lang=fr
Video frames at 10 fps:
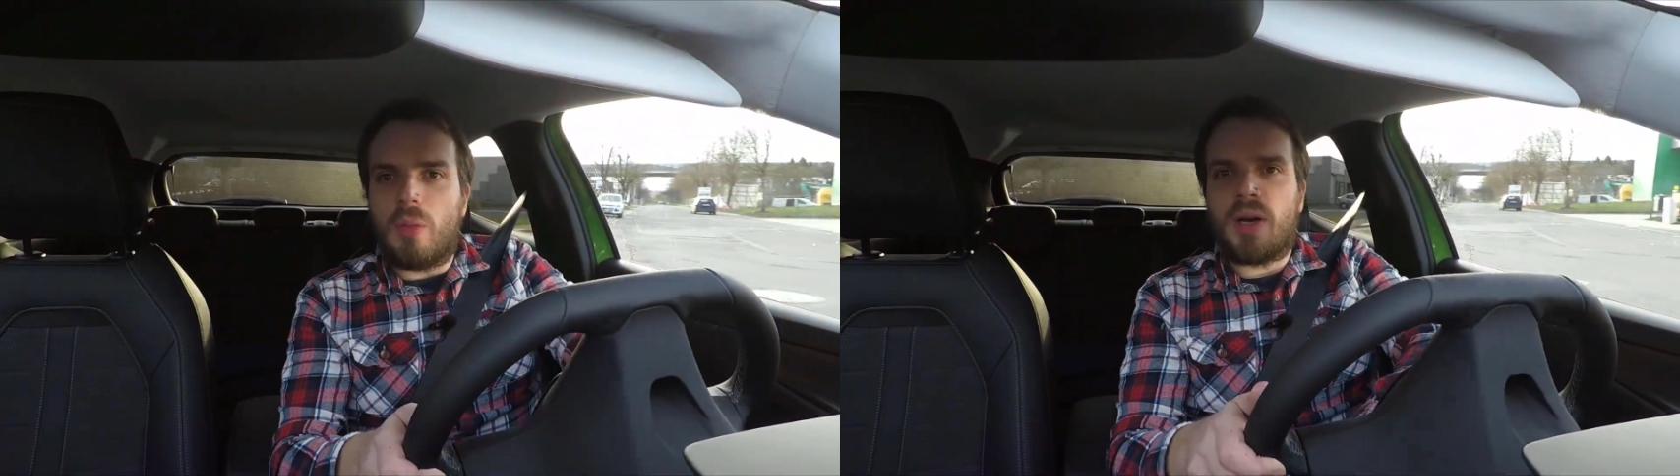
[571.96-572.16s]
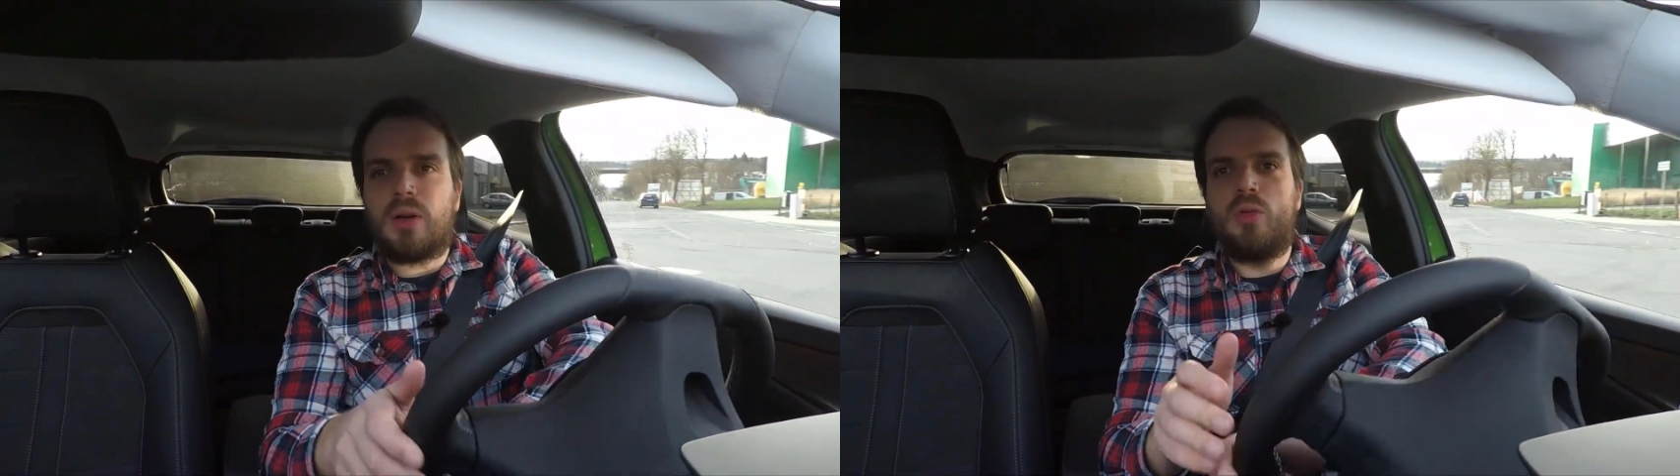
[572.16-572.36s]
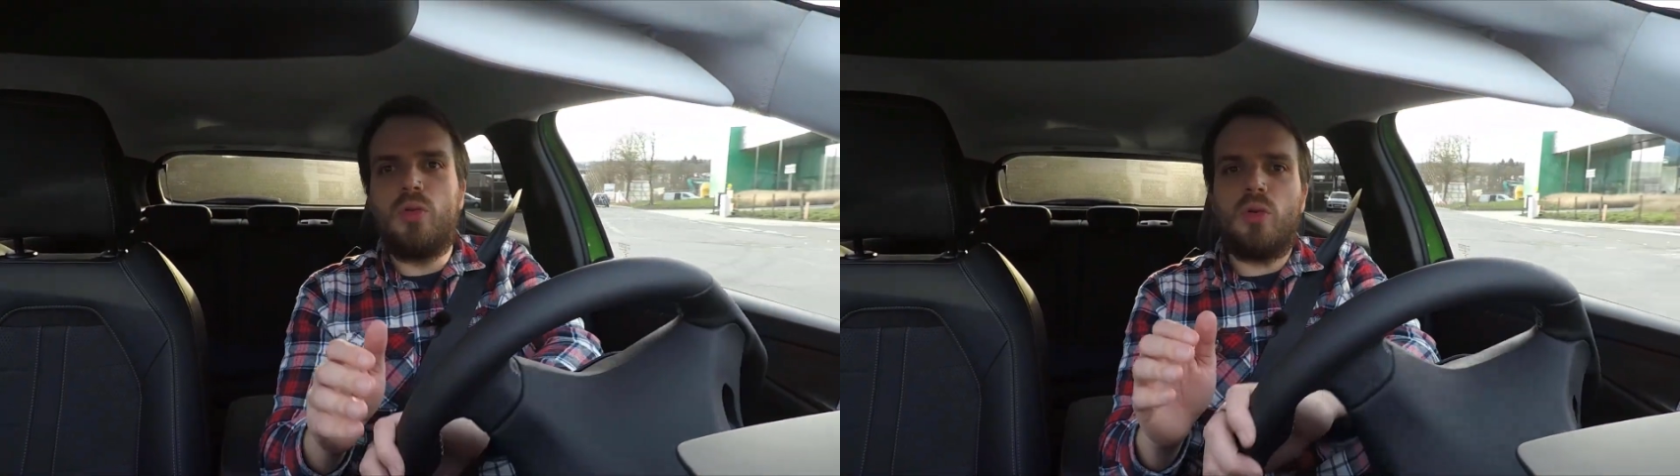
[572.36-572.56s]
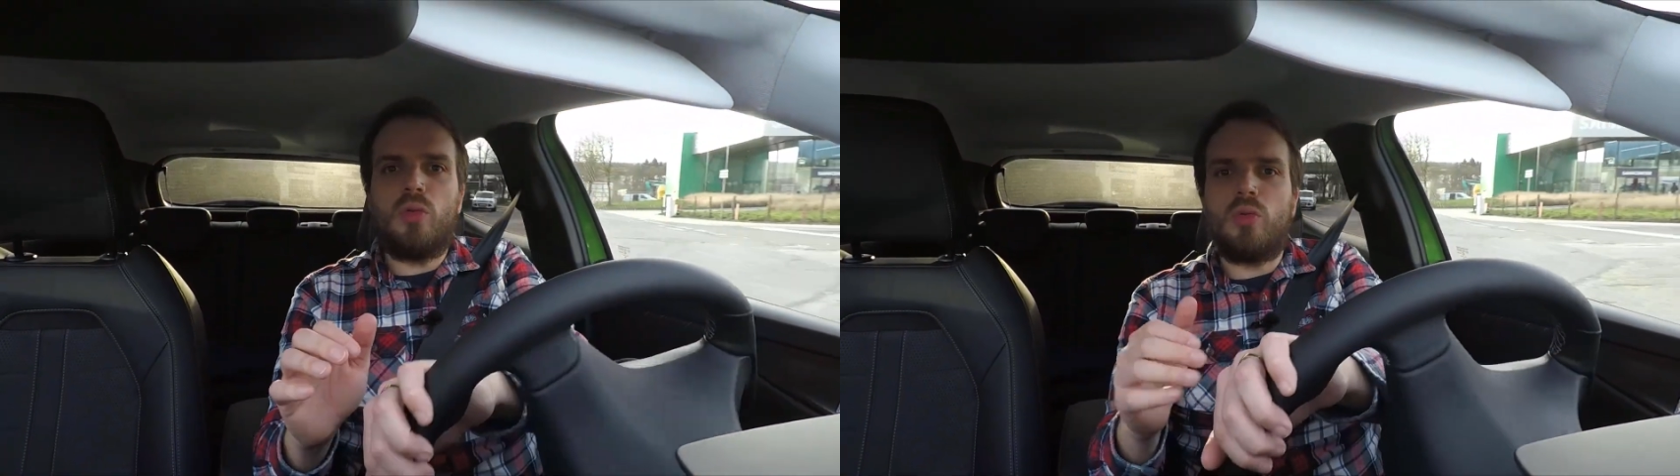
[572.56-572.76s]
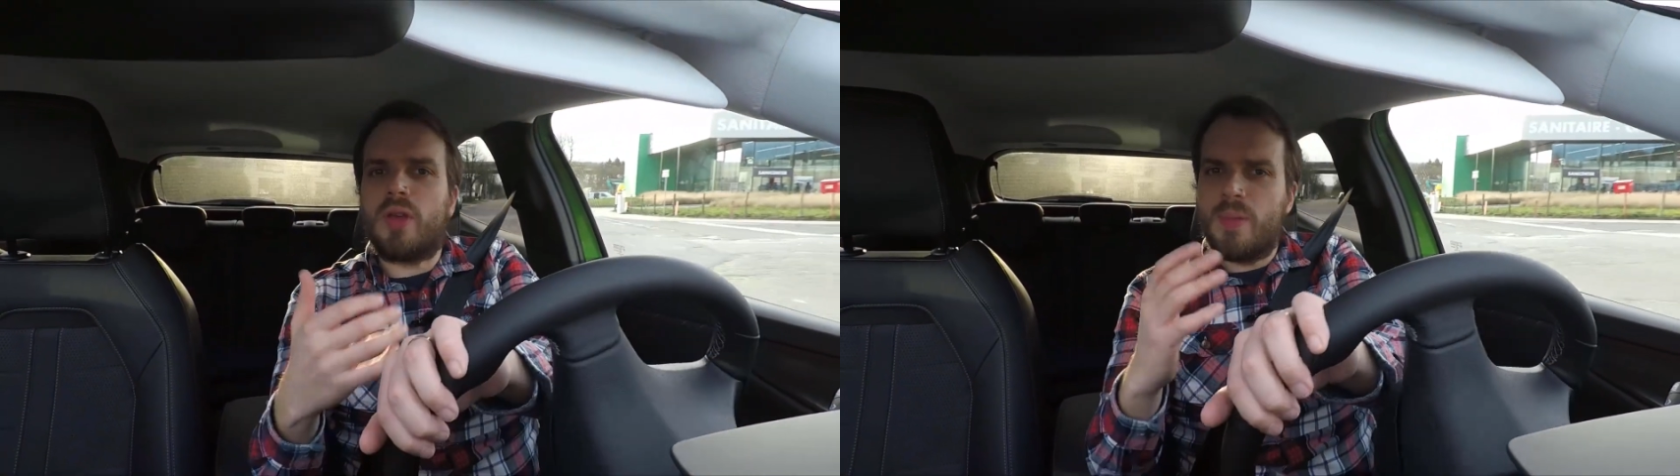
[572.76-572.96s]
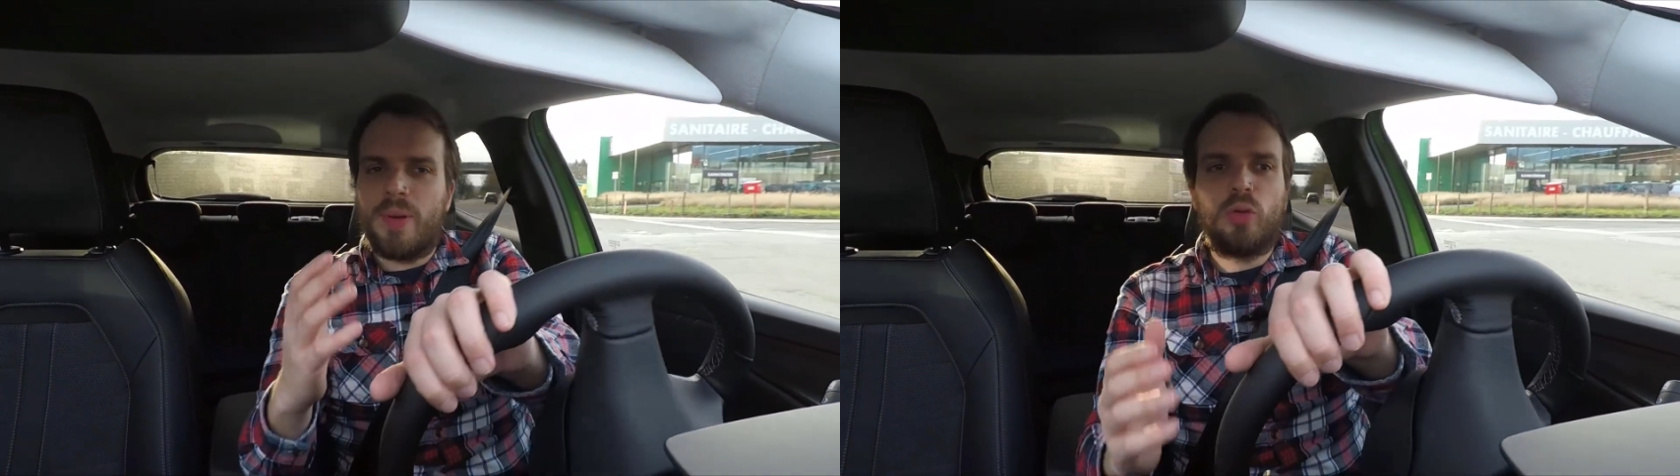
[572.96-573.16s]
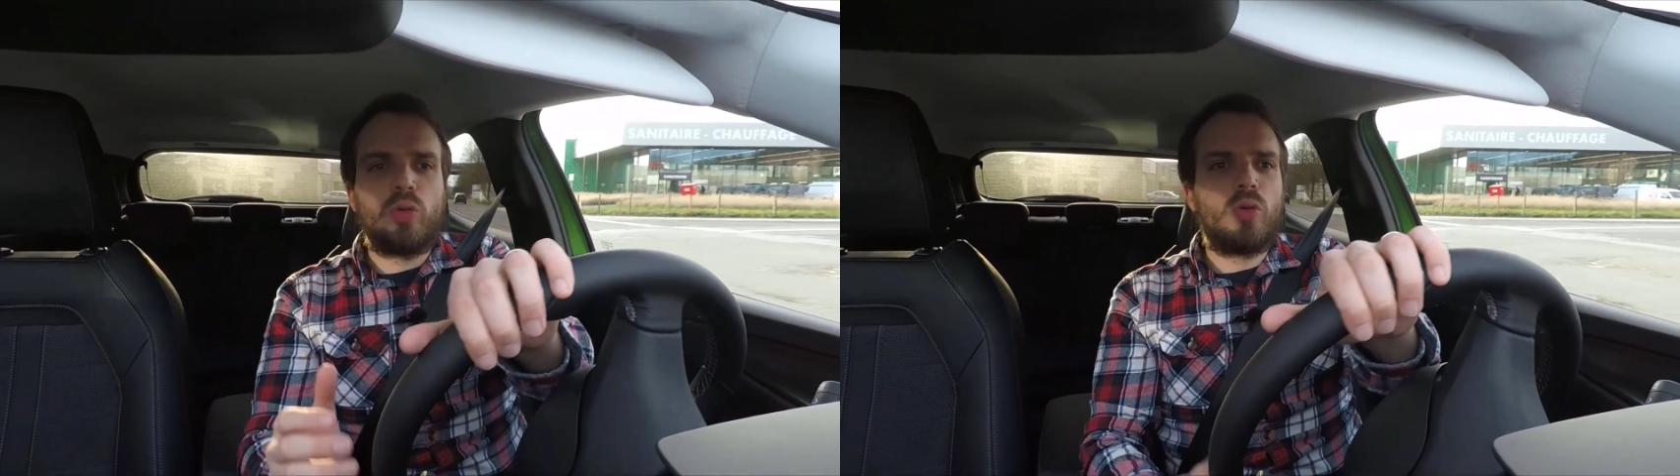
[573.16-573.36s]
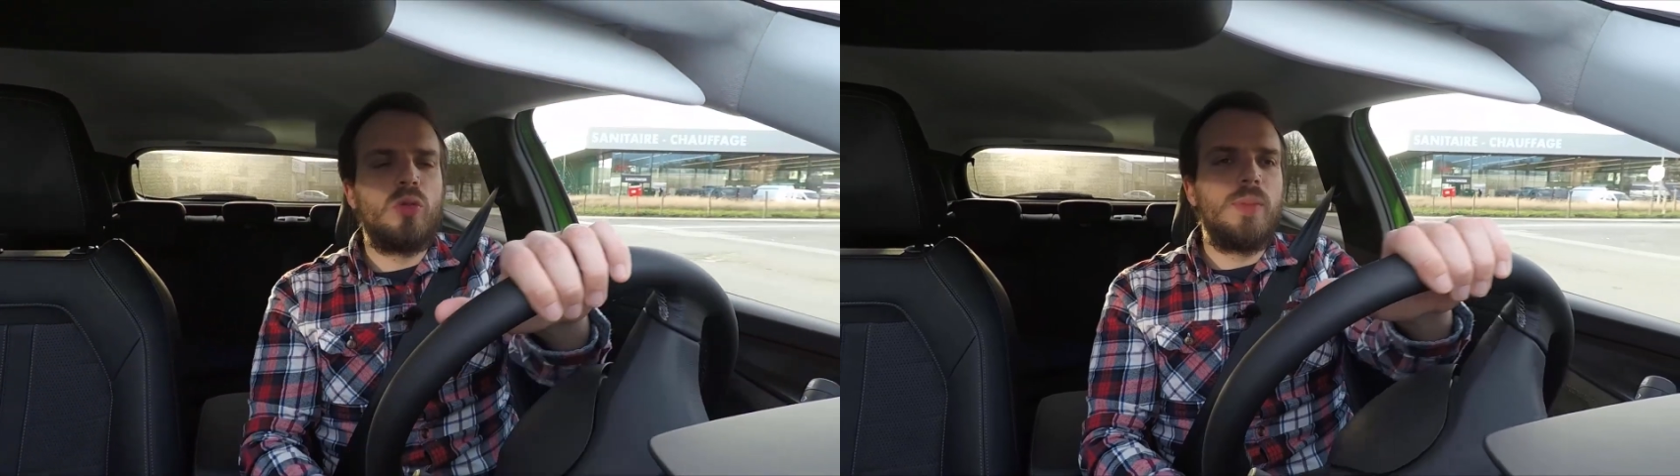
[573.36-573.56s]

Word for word: un parcours où il n'y avait pas d'autoroute,